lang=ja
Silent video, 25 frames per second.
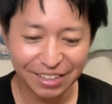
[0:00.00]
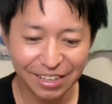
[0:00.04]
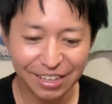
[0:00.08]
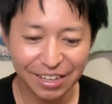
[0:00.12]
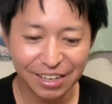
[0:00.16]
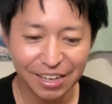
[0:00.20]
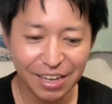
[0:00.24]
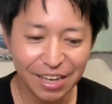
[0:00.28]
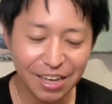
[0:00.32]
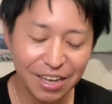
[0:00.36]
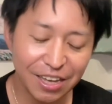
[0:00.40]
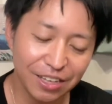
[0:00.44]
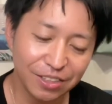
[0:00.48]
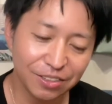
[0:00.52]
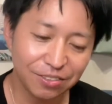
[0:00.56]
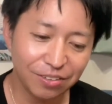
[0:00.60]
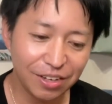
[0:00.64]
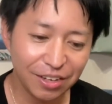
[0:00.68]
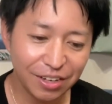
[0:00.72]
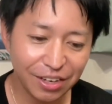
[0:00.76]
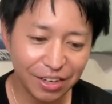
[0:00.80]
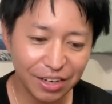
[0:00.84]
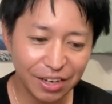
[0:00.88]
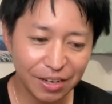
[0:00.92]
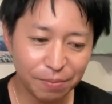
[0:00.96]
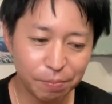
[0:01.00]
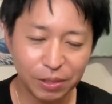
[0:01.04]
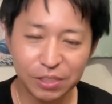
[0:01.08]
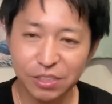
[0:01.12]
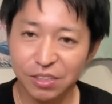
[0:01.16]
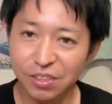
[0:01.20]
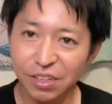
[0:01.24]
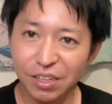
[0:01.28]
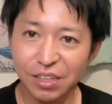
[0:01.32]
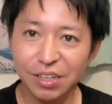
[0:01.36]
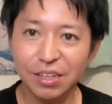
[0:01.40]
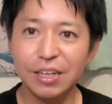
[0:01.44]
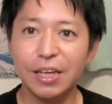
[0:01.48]
ね、それから、まあ、
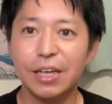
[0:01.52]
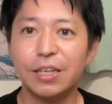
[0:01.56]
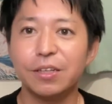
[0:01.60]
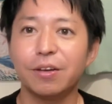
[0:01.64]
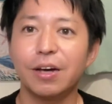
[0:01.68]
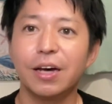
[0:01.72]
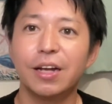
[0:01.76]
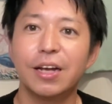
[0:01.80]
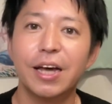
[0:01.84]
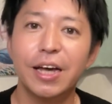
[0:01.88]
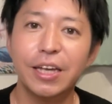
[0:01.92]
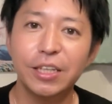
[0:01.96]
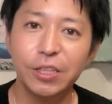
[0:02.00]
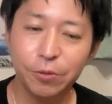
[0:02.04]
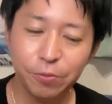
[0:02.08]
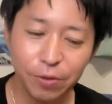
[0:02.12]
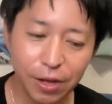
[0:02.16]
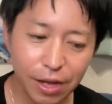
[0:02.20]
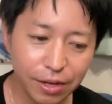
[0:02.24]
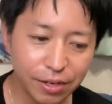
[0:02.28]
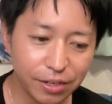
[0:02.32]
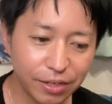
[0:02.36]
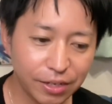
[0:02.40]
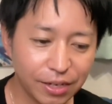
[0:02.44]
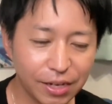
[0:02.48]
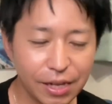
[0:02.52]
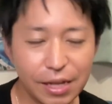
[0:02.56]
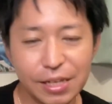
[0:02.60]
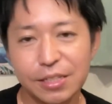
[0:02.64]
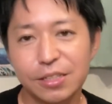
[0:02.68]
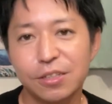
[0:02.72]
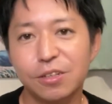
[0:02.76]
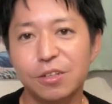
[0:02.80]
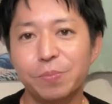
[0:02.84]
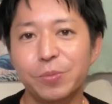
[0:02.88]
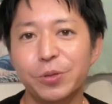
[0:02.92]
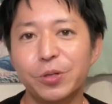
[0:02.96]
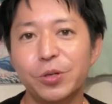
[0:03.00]
ツインレイとかライトワークに関
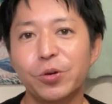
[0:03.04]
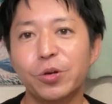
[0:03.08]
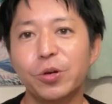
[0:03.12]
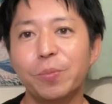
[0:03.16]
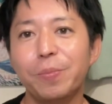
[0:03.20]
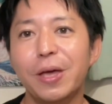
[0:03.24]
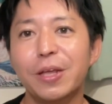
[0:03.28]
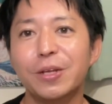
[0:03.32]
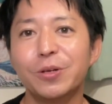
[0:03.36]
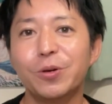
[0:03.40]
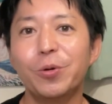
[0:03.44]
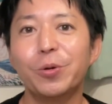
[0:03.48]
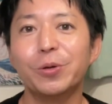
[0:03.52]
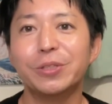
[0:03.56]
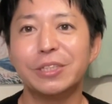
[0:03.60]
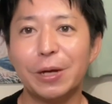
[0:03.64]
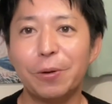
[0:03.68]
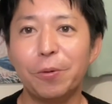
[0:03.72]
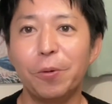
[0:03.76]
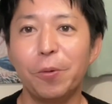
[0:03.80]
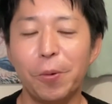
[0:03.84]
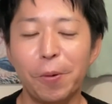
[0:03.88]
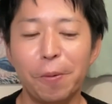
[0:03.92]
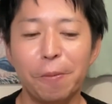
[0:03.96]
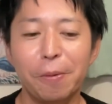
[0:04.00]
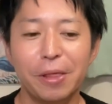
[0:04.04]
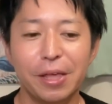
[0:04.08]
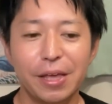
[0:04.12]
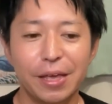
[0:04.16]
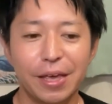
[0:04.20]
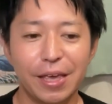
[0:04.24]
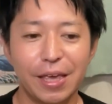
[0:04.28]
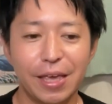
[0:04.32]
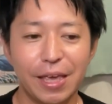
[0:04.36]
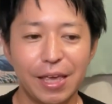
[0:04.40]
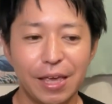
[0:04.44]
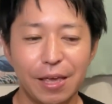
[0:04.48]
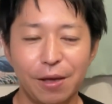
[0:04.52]
する無料のメール講座を、
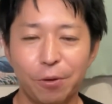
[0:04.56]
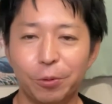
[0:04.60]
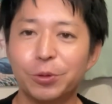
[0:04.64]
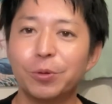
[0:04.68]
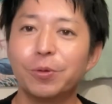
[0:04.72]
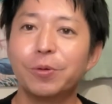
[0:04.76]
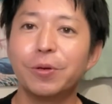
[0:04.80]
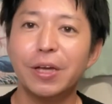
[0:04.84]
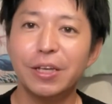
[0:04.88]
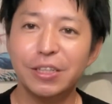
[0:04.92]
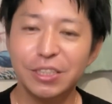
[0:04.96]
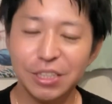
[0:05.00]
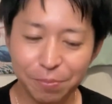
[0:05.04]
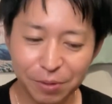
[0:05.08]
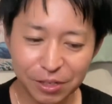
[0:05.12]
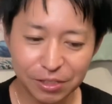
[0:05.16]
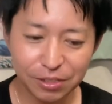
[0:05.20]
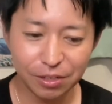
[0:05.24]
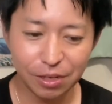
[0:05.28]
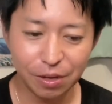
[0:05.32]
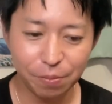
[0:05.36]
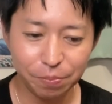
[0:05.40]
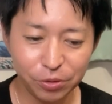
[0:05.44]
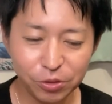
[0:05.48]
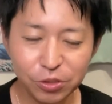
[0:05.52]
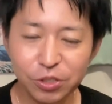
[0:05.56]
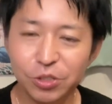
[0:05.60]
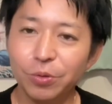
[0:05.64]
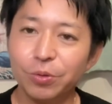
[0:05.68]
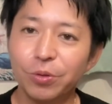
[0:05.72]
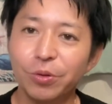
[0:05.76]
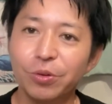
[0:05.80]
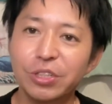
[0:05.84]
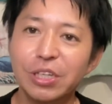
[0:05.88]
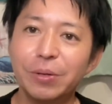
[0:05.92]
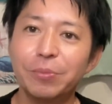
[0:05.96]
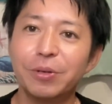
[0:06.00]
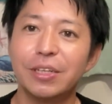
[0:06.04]
えー、お届けしてます。文章を
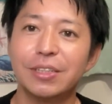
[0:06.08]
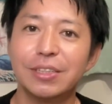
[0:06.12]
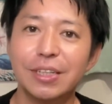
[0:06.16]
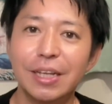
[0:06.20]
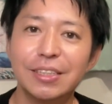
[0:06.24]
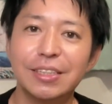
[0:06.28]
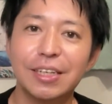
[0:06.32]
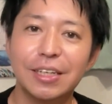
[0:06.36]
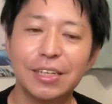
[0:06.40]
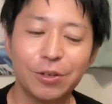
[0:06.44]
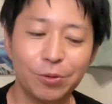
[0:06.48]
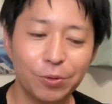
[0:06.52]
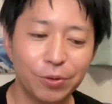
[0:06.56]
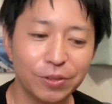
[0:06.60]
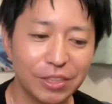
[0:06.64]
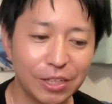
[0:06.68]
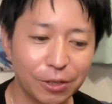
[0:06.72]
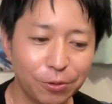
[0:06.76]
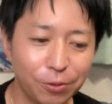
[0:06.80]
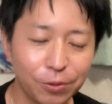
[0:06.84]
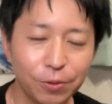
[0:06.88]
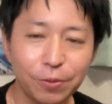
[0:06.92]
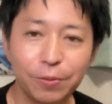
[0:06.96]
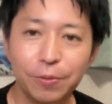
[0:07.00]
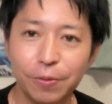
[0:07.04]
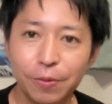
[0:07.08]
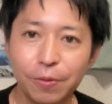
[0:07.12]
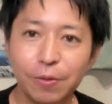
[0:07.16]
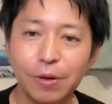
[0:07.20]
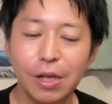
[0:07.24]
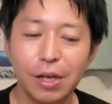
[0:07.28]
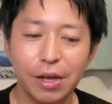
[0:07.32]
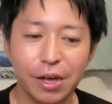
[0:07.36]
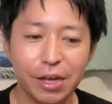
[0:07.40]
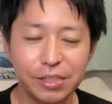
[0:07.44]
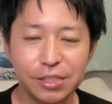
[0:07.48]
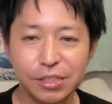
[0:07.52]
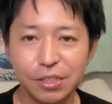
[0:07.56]
通してもですね、ぜひこういったことを
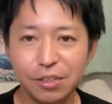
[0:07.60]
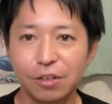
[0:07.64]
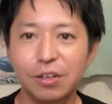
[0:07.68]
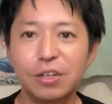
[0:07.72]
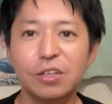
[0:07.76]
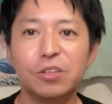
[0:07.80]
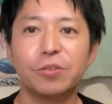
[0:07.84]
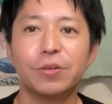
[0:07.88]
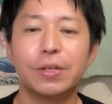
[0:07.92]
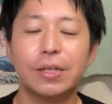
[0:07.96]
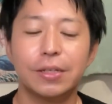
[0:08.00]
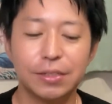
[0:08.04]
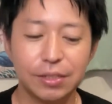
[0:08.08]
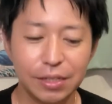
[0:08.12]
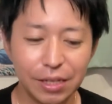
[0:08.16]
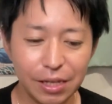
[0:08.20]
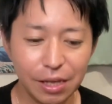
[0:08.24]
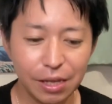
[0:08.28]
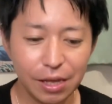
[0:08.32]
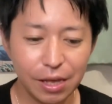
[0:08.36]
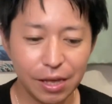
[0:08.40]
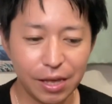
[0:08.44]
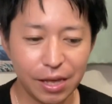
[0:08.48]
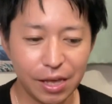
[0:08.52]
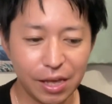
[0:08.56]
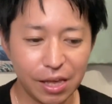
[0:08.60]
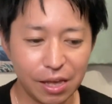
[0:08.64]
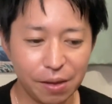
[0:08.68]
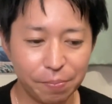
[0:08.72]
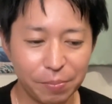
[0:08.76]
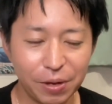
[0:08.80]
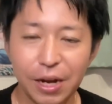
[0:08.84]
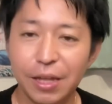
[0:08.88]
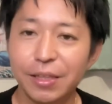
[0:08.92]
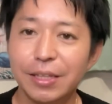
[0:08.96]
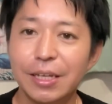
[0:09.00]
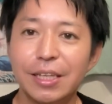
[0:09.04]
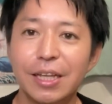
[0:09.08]
じっくりとですね、えー、
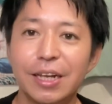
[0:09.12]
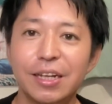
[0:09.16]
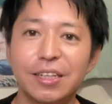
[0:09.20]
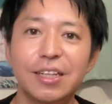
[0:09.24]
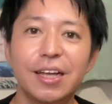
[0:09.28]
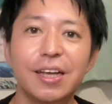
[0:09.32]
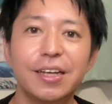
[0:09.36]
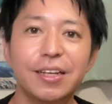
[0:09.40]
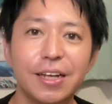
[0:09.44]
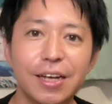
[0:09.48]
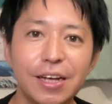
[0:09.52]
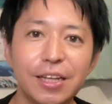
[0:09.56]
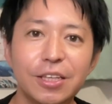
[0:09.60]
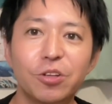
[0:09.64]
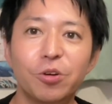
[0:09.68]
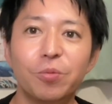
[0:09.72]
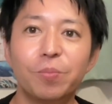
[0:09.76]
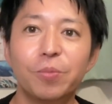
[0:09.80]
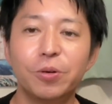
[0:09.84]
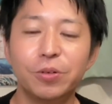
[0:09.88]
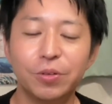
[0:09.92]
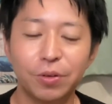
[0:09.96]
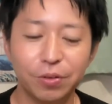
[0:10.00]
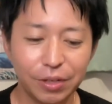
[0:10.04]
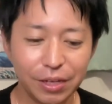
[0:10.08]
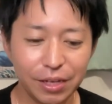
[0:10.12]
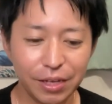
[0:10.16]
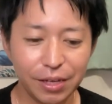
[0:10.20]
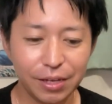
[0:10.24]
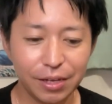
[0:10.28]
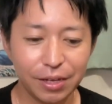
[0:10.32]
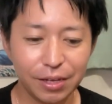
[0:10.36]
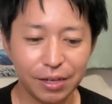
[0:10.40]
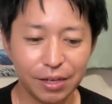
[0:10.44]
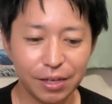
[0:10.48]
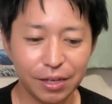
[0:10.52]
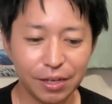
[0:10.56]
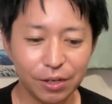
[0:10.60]
学んでいただきたいなと思うの
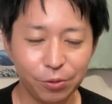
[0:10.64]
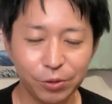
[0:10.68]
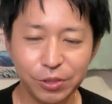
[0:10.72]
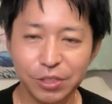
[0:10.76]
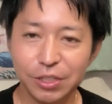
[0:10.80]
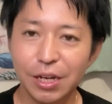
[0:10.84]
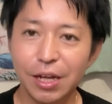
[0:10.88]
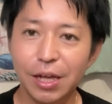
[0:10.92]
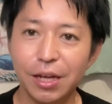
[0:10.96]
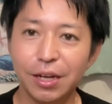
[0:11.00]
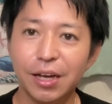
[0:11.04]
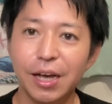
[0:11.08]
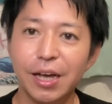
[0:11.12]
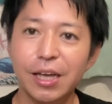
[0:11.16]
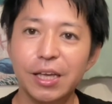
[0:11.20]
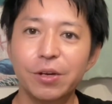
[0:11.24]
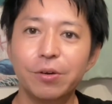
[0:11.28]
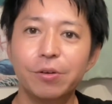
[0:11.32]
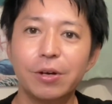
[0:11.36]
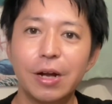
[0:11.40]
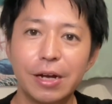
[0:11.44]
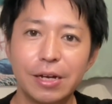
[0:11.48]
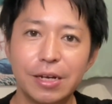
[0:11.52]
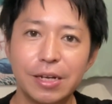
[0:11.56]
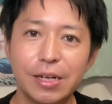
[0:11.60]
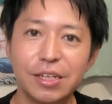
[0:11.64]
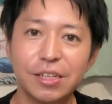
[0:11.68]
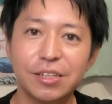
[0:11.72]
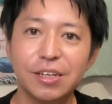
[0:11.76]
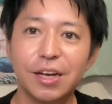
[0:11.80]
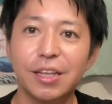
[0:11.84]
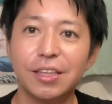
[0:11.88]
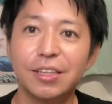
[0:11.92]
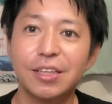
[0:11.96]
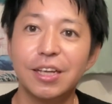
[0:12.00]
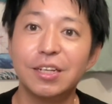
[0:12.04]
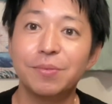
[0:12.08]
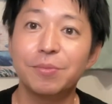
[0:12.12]
で、えこちら概要欄にリンク
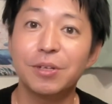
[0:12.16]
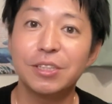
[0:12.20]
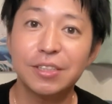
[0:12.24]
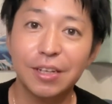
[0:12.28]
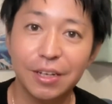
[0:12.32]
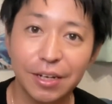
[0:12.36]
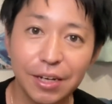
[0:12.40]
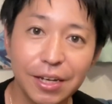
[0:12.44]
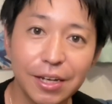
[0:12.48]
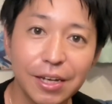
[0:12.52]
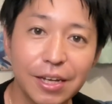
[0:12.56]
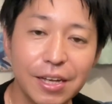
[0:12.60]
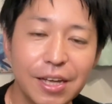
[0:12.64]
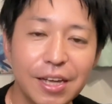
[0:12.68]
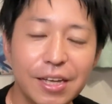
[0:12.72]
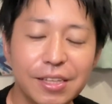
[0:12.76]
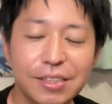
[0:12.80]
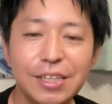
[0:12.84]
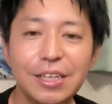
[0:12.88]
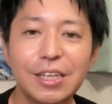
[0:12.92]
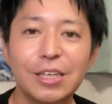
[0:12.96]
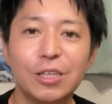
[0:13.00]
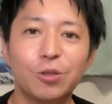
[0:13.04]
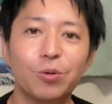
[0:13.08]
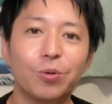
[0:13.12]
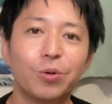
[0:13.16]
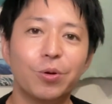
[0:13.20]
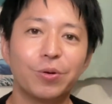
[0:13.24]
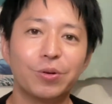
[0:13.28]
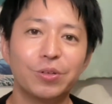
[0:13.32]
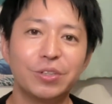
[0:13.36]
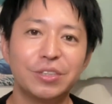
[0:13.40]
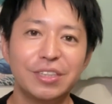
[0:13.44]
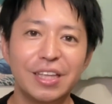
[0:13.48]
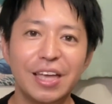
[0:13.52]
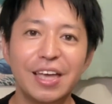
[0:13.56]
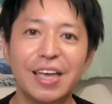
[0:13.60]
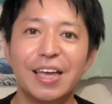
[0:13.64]
貼ってありますから、ぜひ登
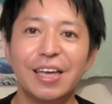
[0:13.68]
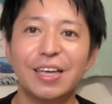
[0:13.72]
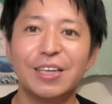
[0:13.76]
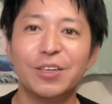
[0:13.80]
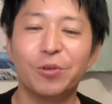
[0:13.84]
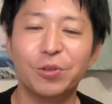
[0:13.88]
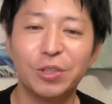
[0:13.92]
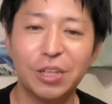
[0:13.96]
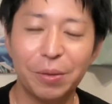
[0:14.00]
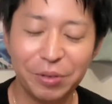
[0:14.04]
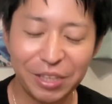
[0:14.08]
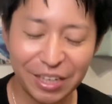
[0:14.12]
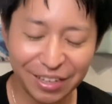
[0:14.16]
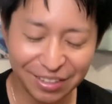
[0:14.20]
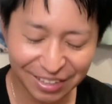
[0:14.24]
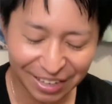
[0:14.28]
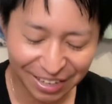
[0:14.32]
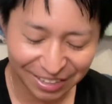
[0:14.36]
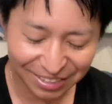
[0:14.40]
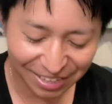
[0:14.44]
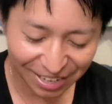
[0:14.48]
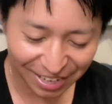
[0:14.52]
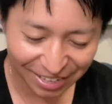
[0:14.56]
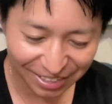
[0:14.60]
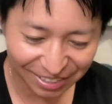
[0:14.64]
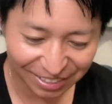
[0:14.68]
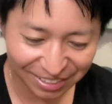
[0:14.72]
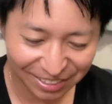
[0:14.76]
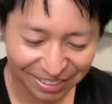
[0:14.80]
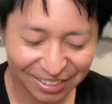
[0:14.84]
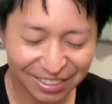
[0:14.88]
録して読んでみてください。